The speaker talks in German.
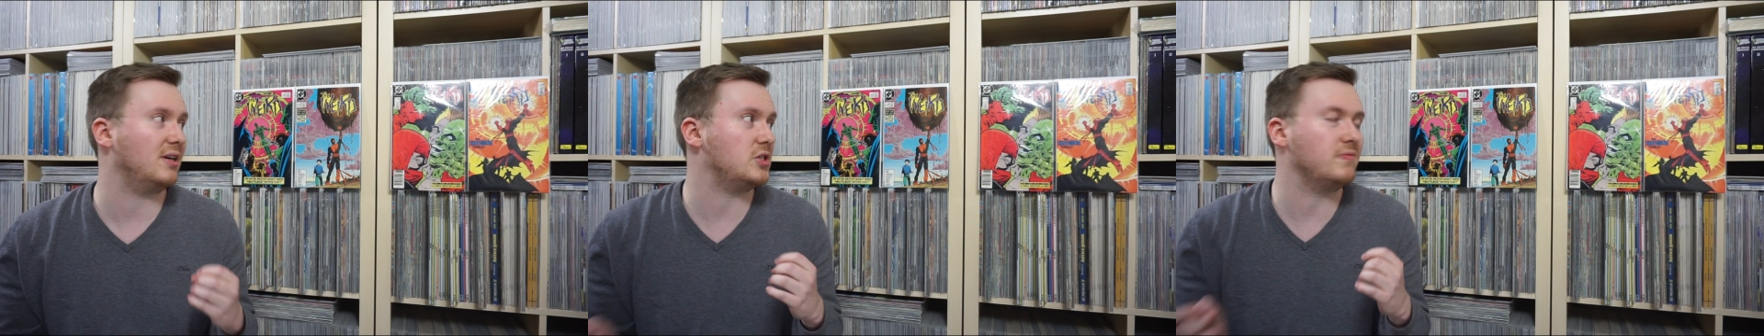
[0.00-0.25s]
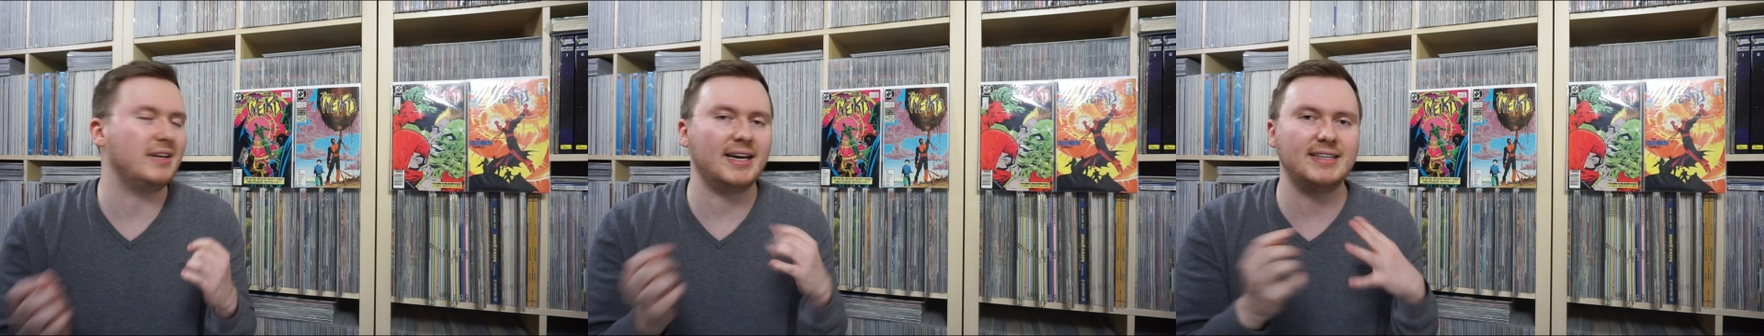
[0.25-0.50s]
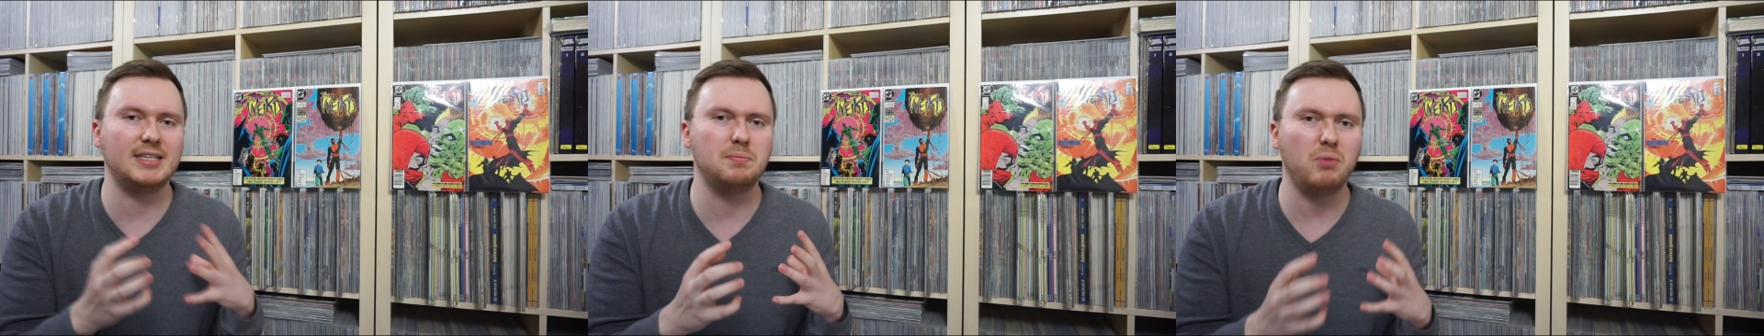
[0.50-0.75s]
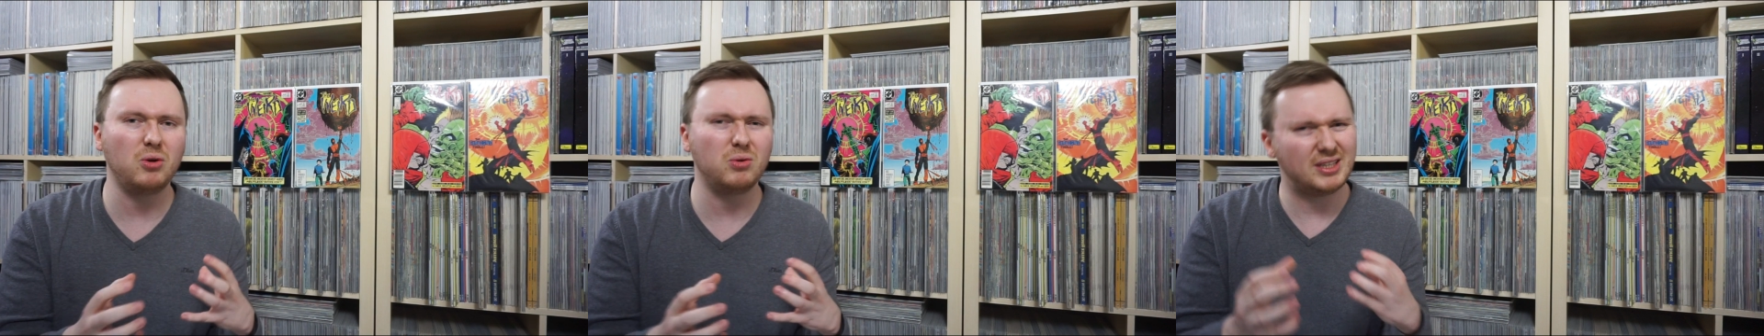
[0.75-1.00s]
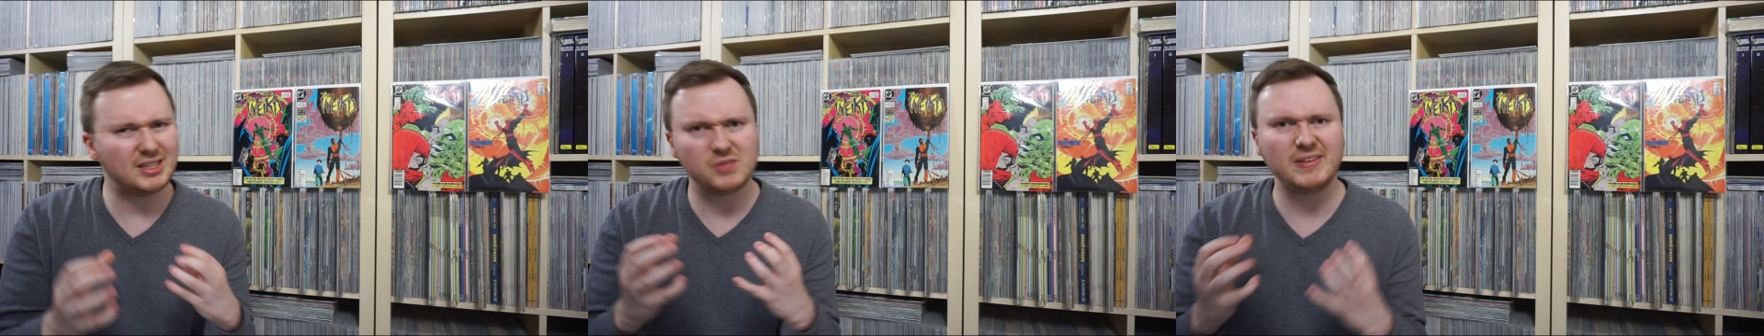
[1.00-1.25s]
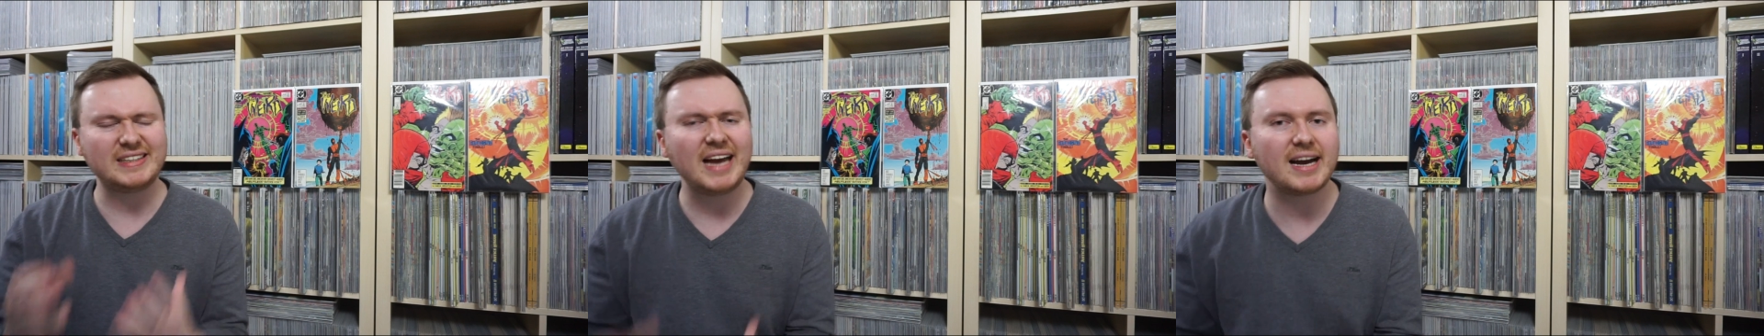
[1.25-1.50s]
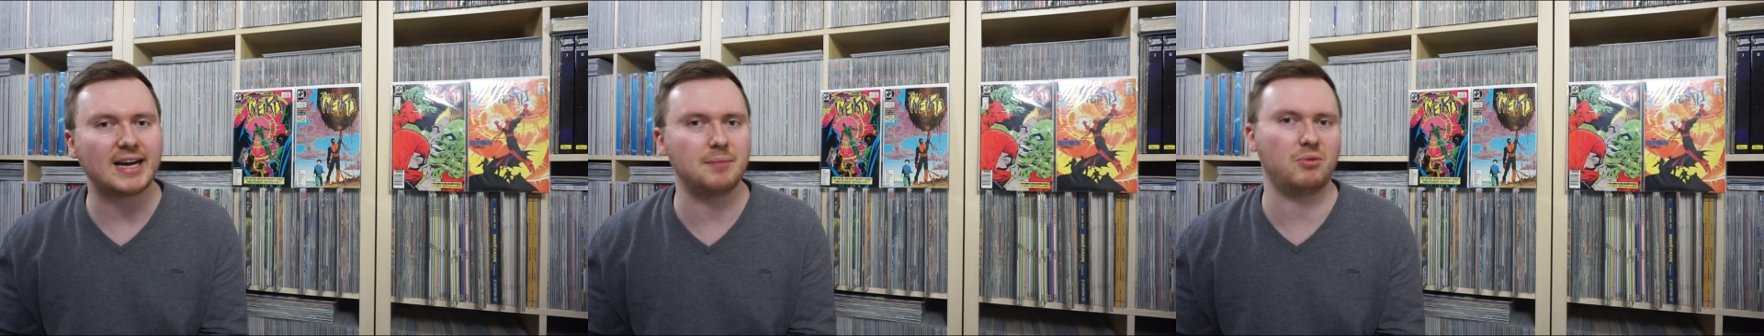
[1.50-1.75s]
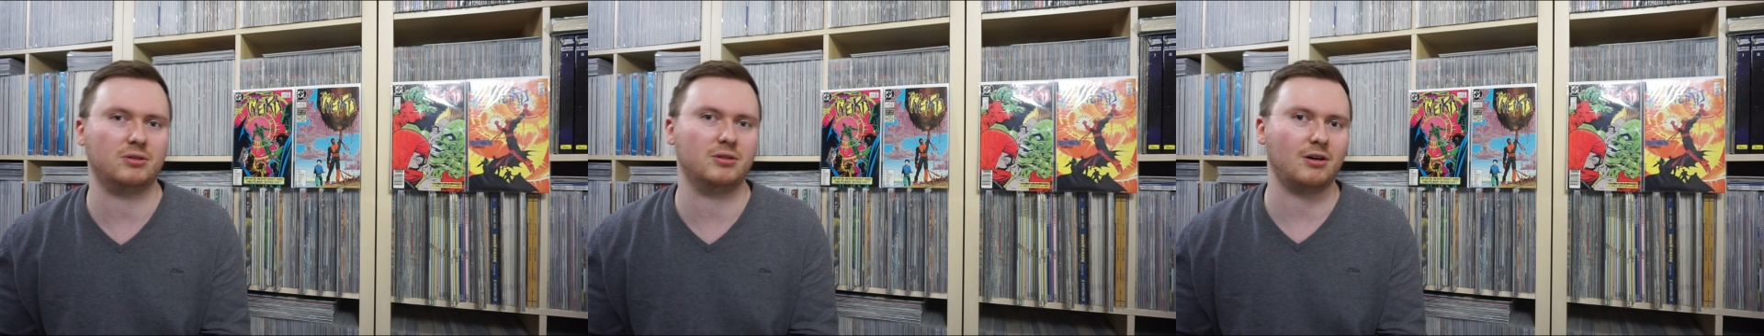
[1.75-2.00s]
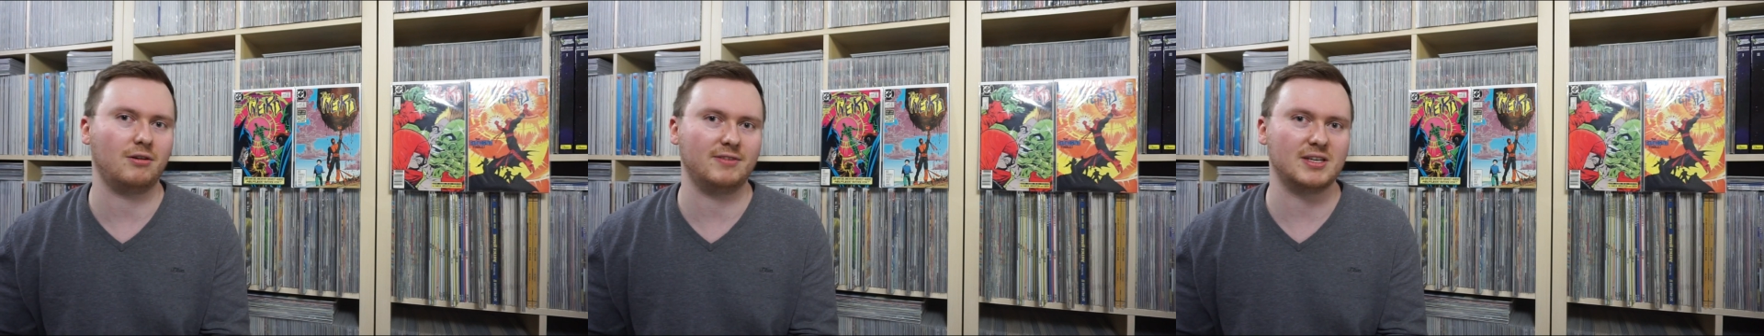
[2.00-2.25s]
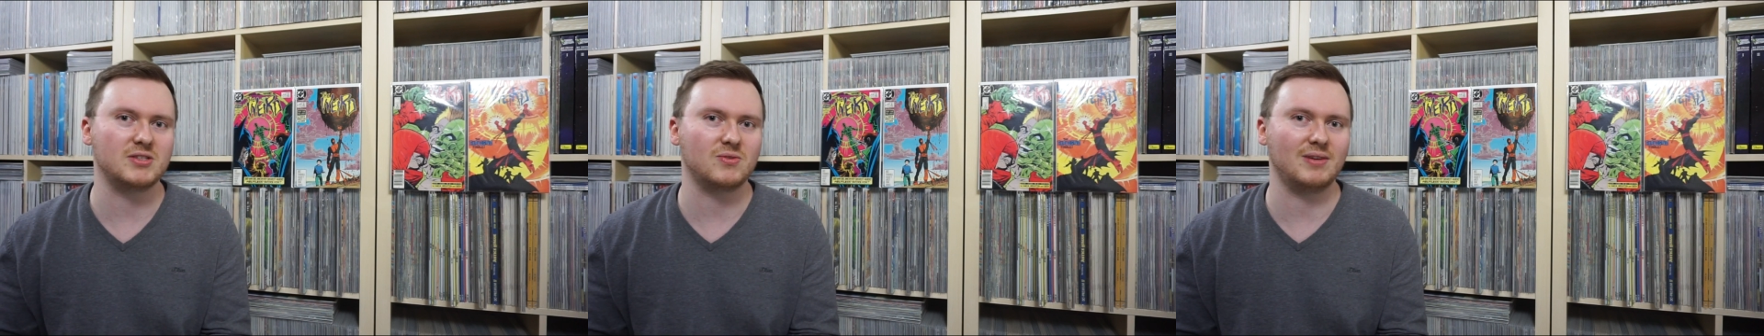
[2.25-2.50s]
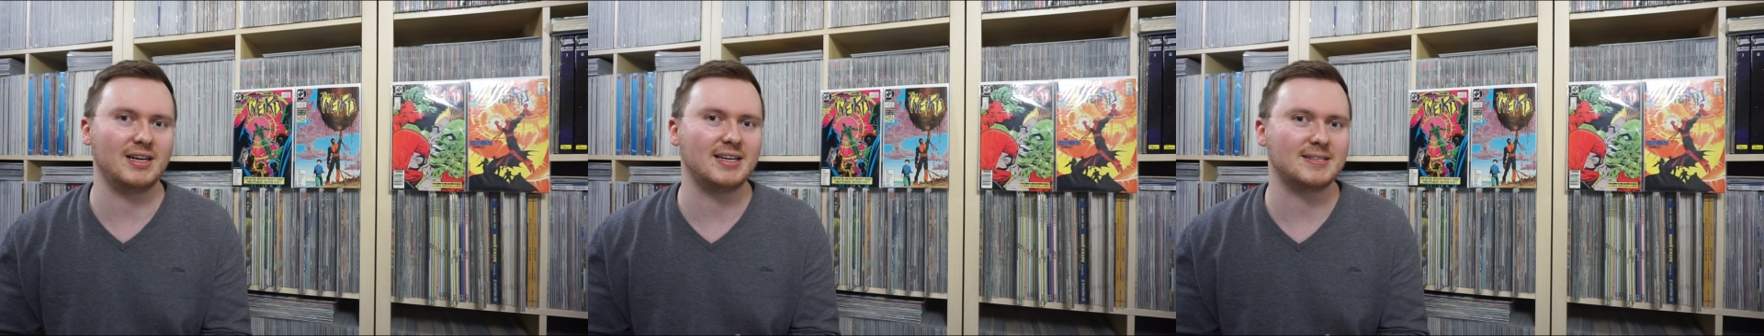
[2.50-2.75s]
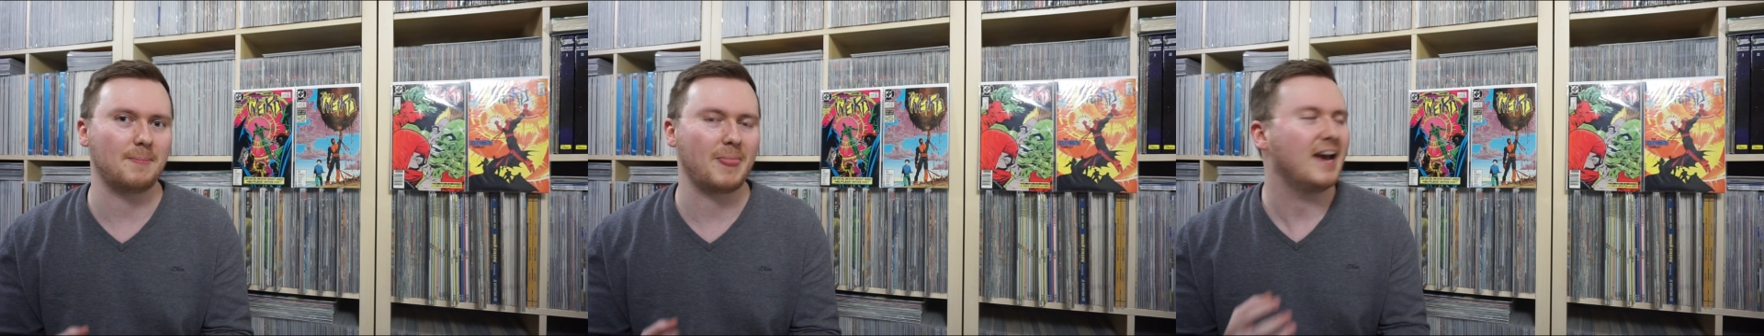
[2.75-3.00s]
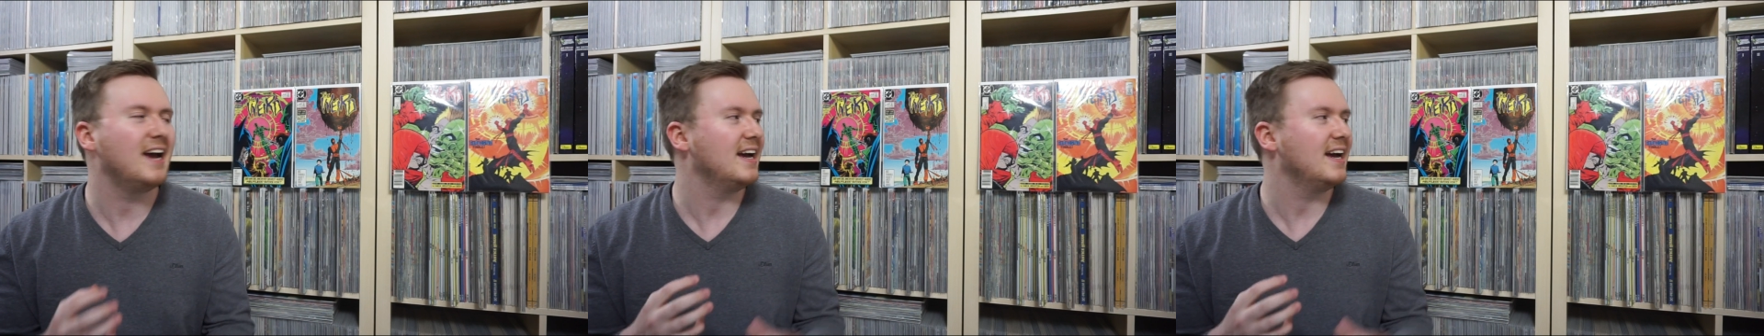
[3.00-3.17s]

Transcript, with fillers: dann hast du wieder richtig Bock und dann hast du wieder gar keinen Bock darauf, das zu lesen.